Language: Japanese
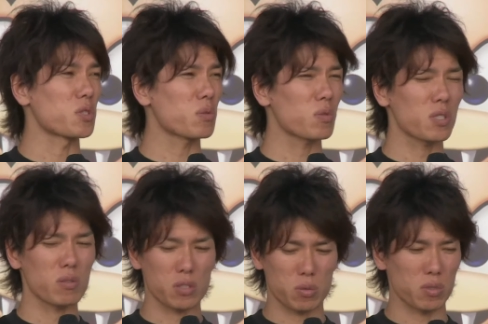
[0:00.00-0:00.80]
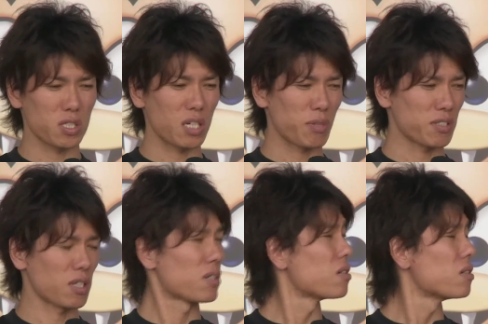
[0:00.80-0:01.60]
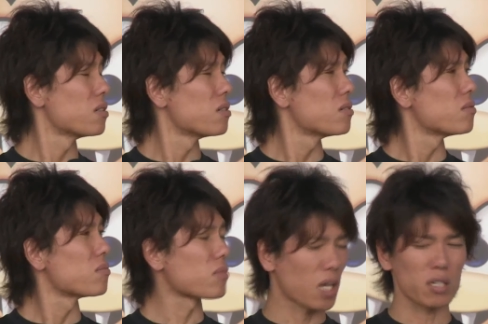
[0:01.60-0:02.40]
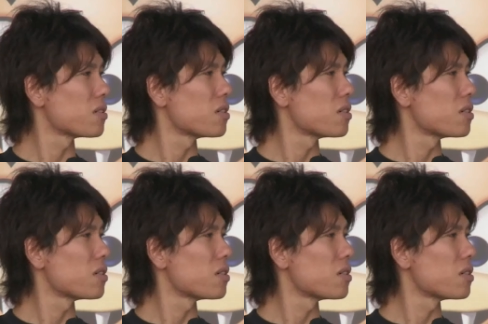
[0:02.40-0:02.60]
その時とはちょっと違いますねあそうですか、はい、